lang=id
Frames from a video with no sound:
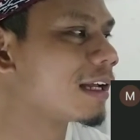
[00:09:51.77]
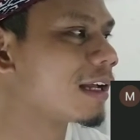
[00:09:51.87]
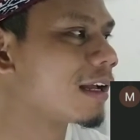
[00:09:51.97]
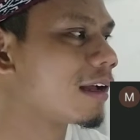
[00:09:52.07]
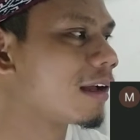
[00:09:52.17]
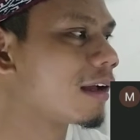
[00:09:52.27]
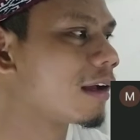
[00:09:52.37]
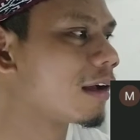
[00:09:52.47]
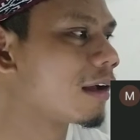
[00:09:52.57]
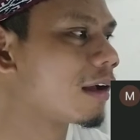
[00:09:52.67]

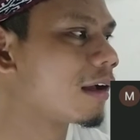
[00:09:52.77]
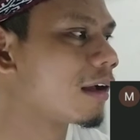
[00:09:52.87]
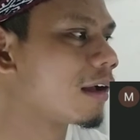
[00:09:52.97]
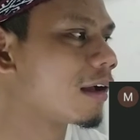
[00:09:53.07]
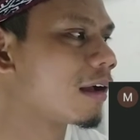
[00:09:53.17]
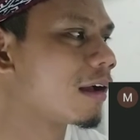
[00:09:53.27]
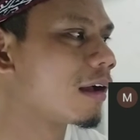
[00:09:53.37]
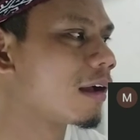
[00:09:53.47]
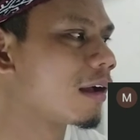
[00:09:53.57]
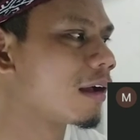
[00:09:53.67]
Wow, pasangan
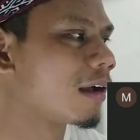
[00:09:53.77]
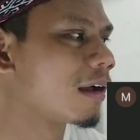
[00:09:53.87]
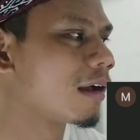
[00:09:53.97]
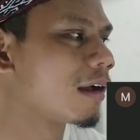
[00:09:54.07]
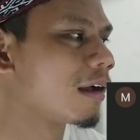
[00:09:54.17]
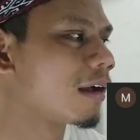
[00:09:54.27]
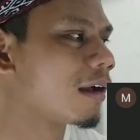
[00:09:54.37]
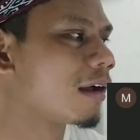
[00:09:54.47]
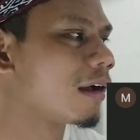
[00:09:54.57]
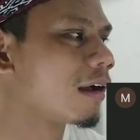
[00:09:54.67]
romantis terbaik,